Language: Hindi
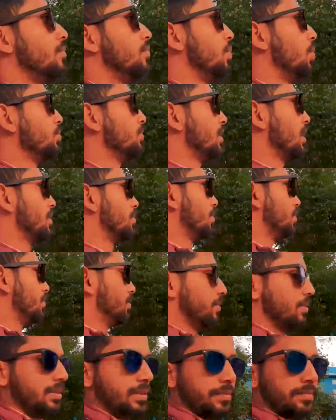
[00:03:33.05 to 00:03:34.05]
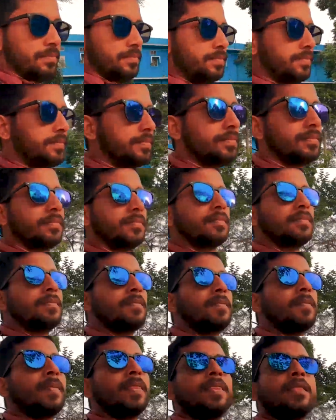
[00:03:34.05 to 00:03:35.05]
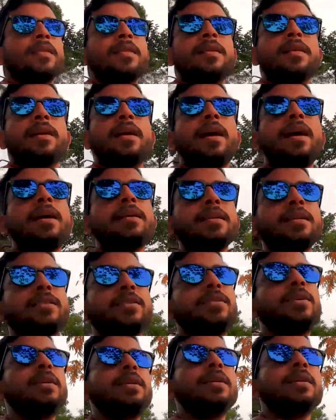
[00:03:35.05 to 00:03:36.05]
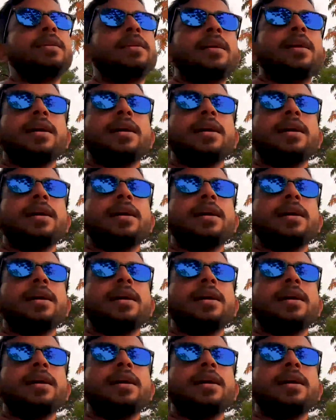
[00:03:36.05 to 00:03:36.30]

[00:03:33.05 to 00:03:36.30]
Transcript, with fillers: बहुत तरह का प्रॉब्लम होता है ऐसा ज़रूरी नहीं कि